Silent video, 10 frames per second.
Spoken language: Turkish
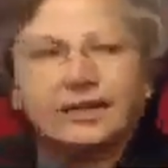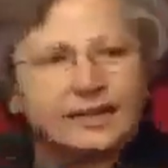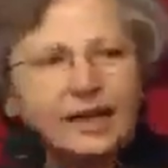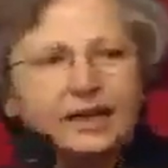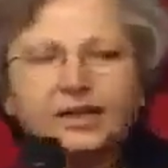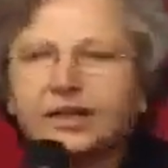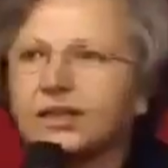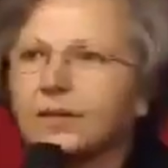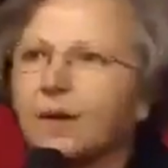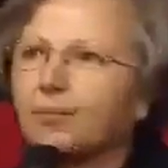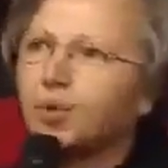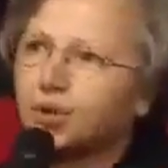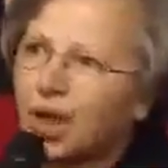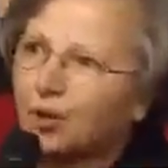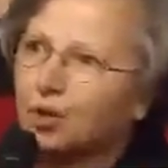askeri gittiği zaman
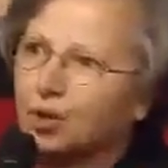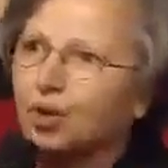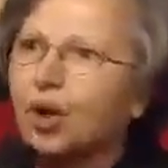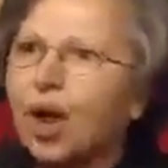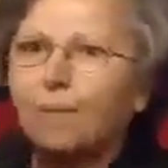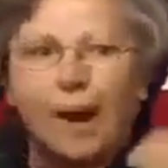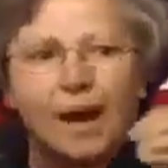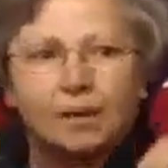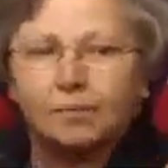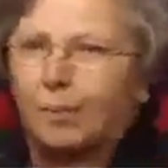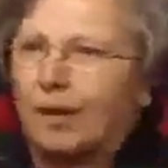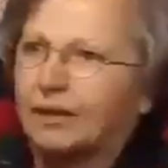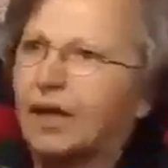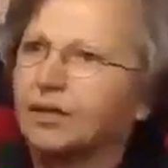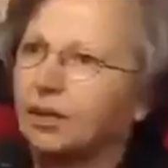pusuya düşür, mayın
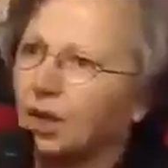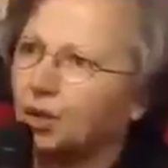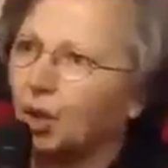patlat,